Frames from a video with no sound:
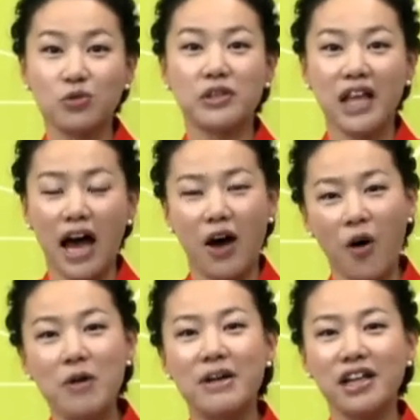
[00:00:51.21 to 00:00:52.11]
또다
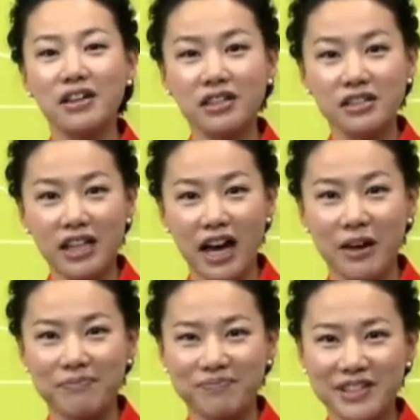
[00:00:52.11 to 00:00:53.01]
얼마나
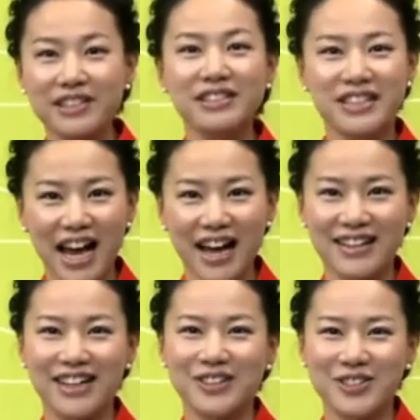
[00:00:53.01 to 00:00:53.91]
크냐
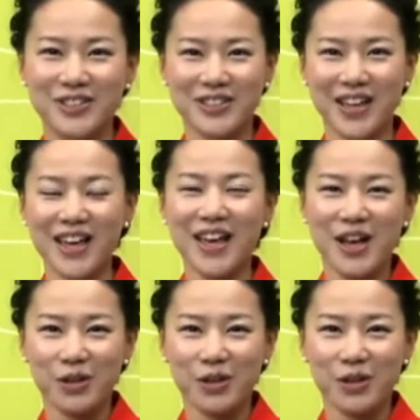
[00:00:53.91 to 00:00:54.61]
크느냐라고 이렇게